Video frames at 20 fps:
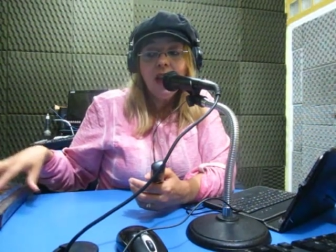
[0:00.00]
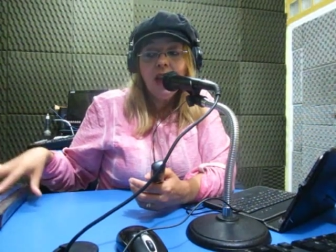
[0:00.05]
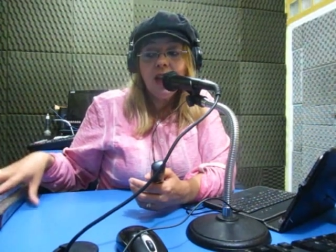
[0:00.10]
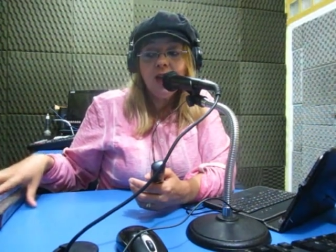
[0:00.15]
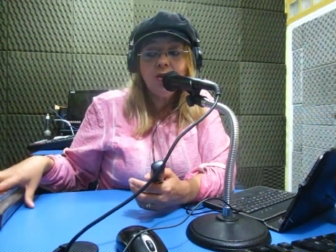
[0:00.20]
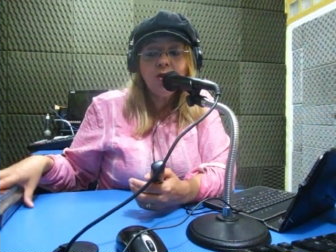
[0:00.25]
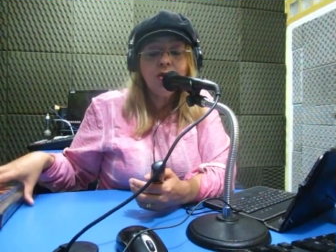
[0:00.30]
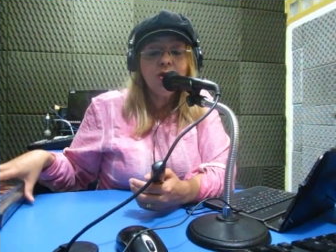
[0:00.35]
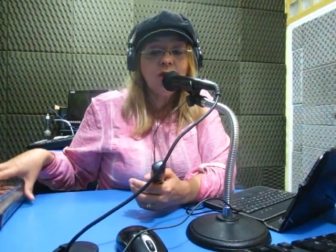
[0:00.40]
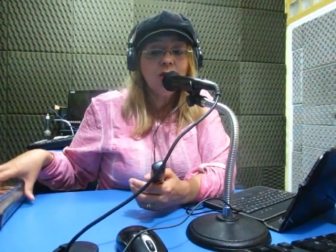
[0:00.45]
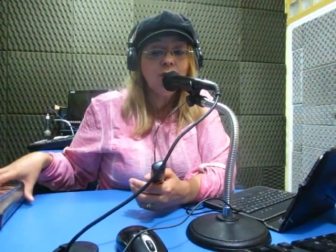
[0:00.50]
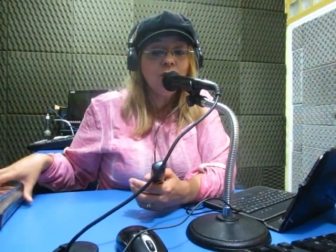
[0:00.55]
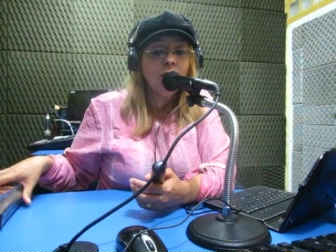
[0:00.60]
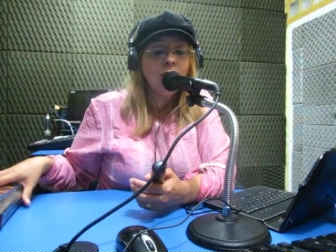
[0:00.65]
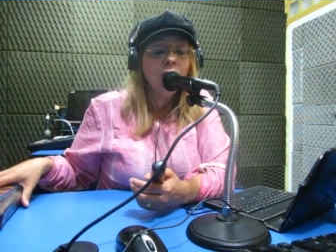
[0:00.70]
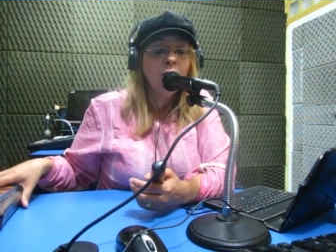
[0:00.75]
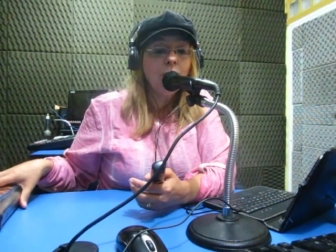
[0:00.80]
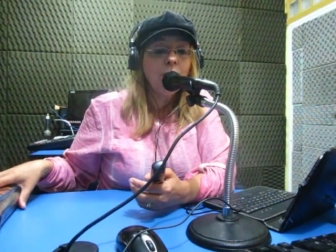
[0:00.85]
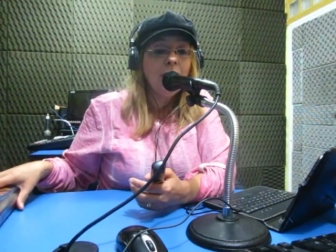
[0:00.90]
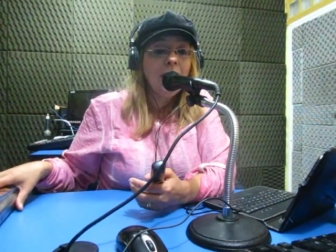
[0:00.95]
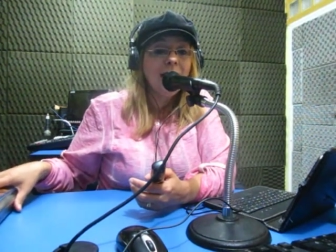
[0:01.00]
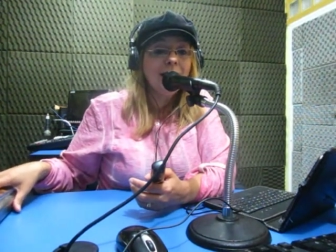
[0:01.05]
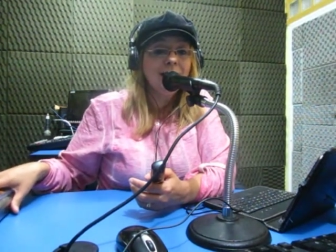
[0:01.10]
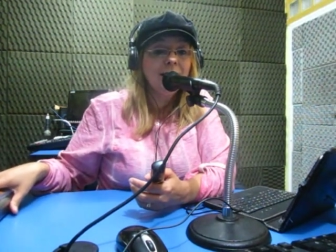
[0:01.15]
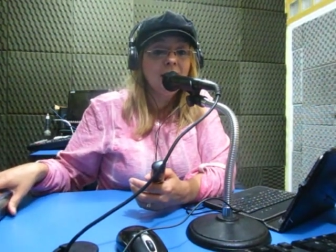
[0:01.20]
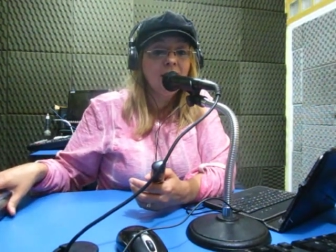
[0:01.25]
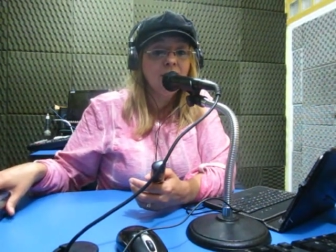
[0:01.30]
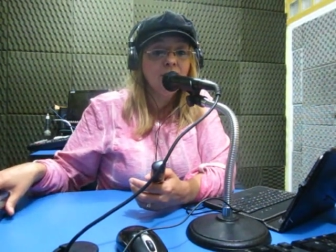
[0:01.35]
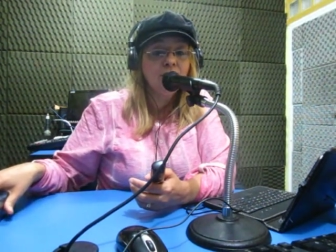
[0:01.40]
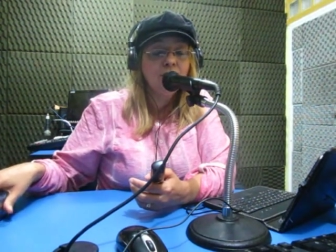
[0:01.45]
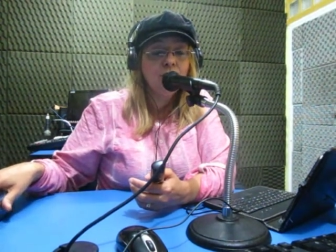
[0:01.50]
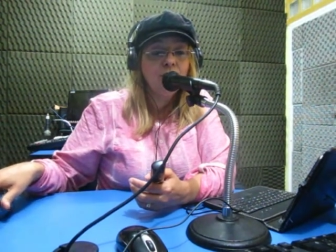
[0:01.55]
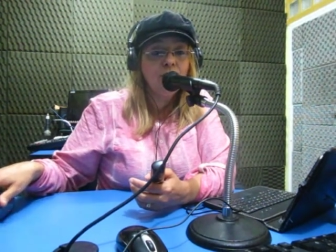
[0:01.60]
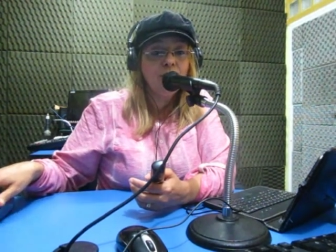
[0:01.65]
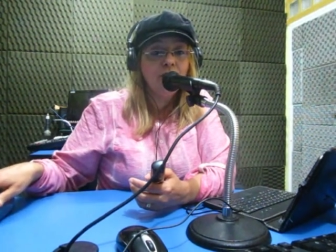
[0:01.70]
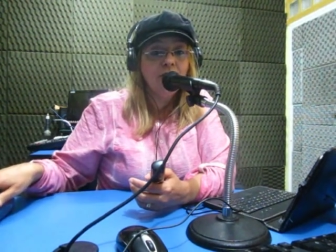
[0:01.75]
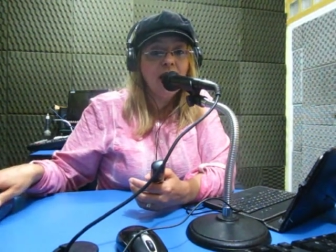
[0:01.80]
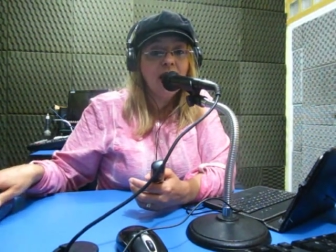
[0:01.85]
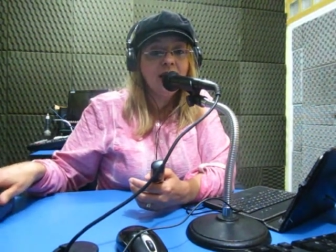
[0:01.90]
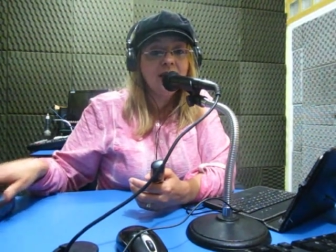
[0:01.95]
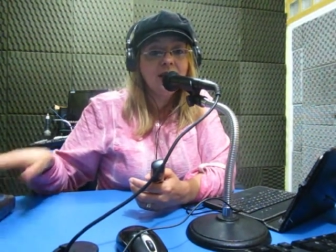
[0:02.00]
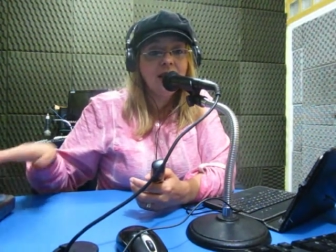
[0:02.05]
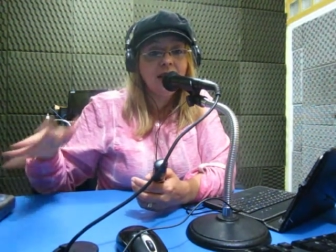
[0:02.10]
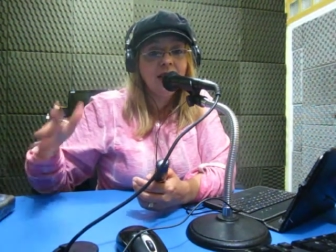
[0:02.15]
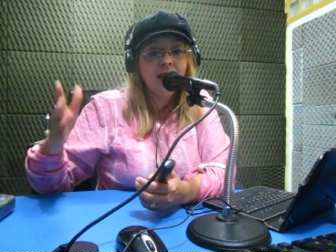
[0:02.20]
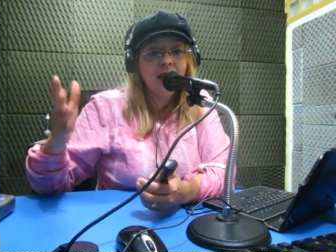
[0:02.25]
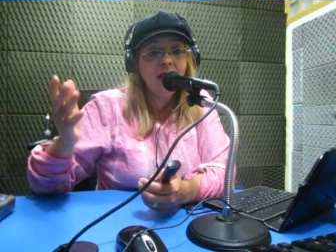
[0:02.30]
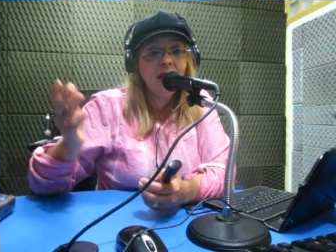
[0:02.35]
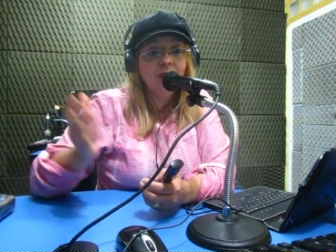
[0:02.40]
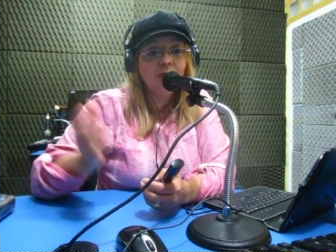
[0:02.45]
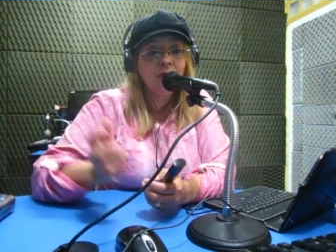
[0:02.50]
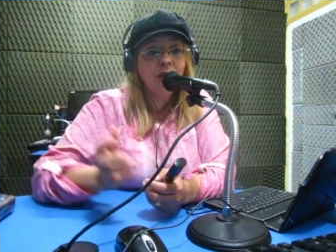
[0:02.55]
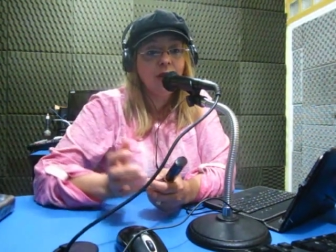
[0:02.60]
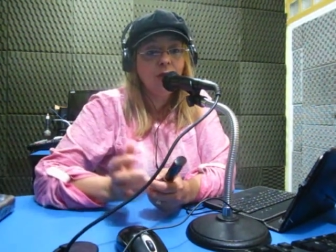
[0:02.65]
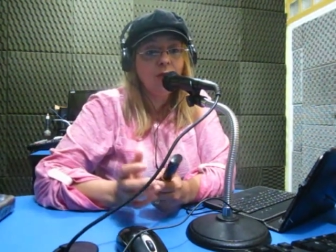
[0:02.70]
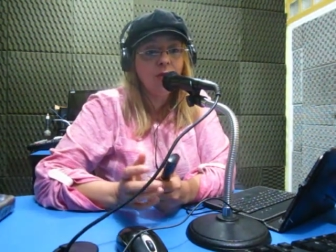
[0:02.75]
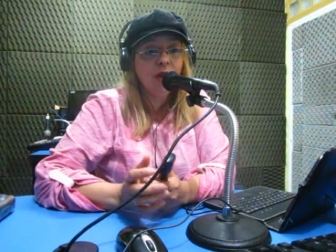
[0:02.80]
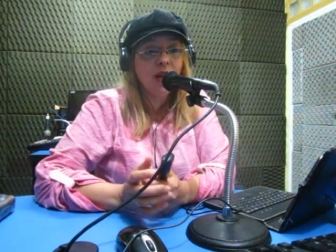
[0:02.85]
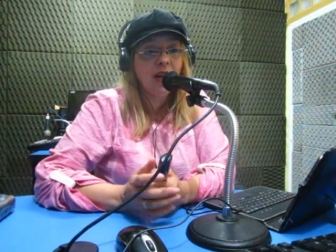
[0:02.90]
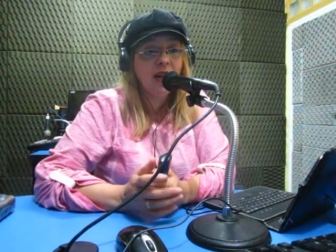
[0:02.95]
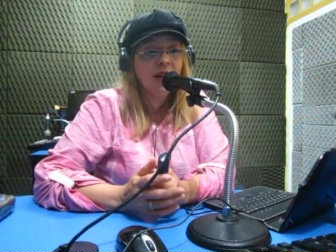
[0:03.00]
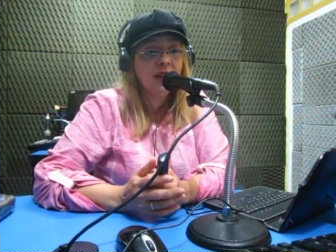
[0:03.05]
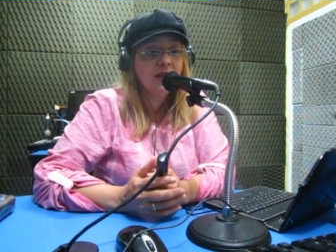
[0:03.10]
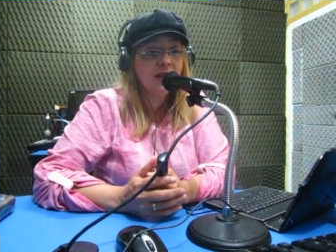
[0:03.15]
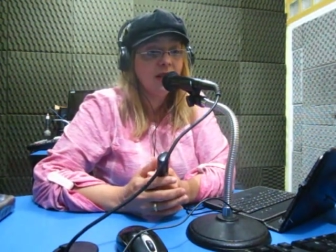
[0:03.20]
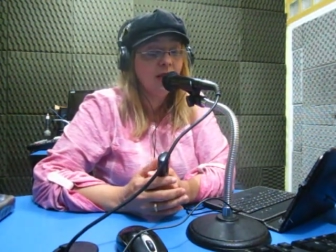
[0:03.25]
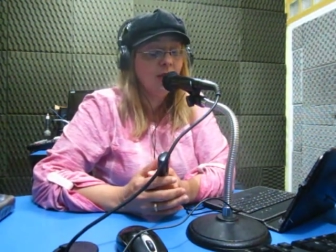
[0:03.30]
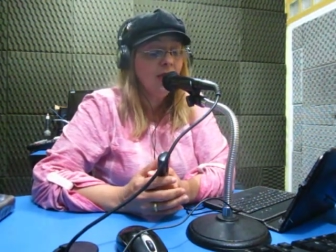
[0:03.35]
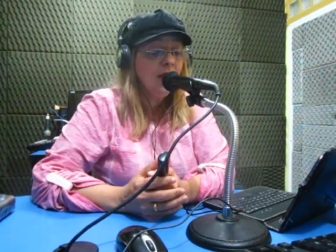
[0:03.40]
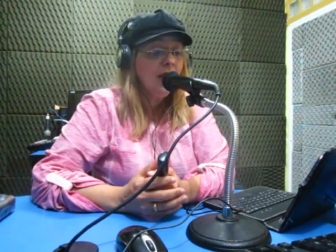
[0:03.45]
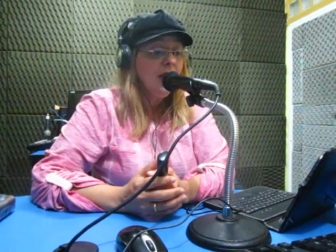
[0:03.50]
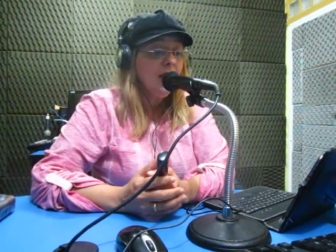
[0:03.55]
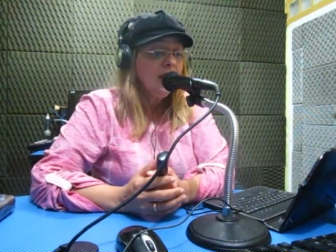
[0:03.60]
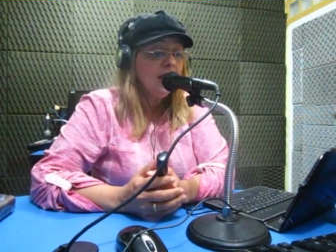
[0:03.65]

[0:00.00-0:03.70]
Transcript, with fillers: e isso se torna o padrão de conversa ali dentro da congregação.